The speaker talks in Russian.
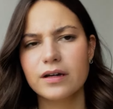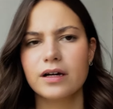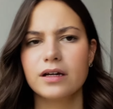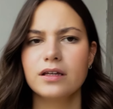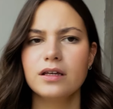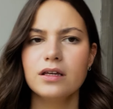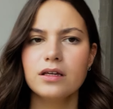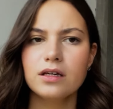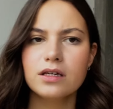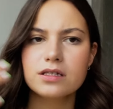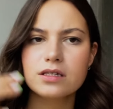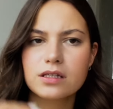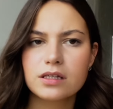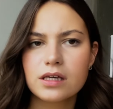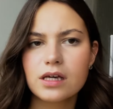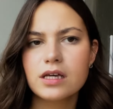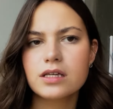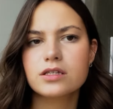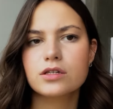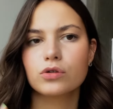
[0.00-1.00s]
какие есть
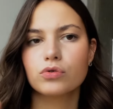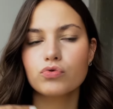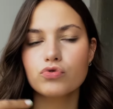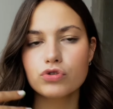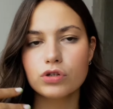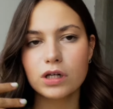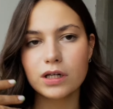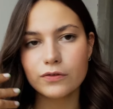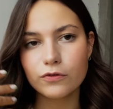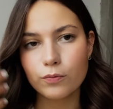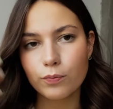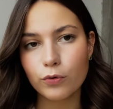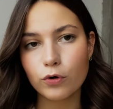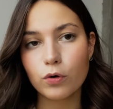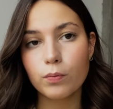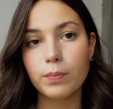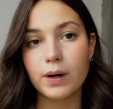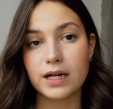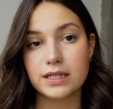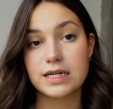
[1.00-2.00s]
кейсы, нужно ли его
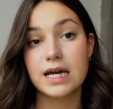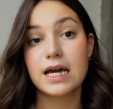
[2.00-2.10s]
покупать.